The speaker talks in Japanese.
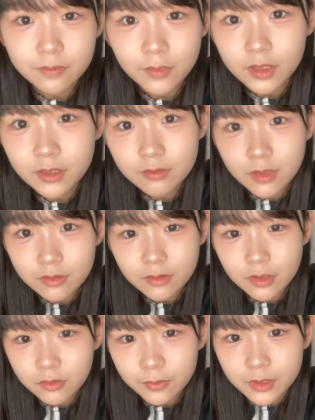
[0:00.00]
何歌う
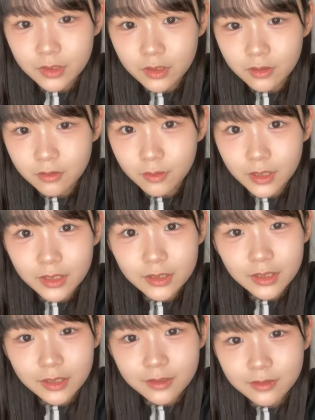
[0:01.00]
んだろうみんなわか
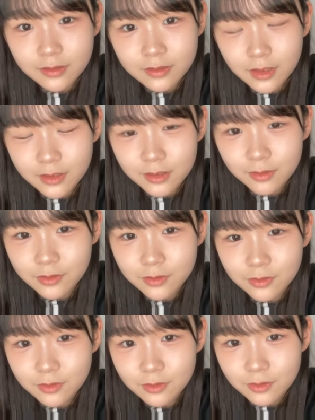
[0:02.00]
んない最近の
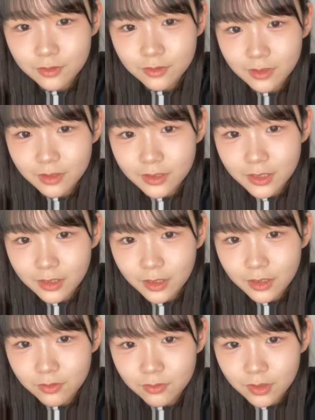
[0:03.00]
中学生
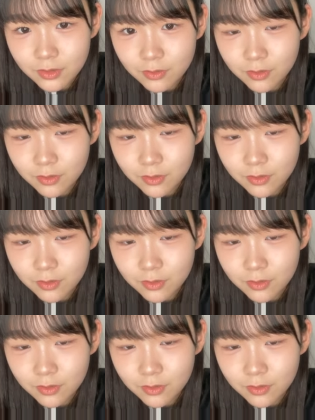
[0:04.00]
何歌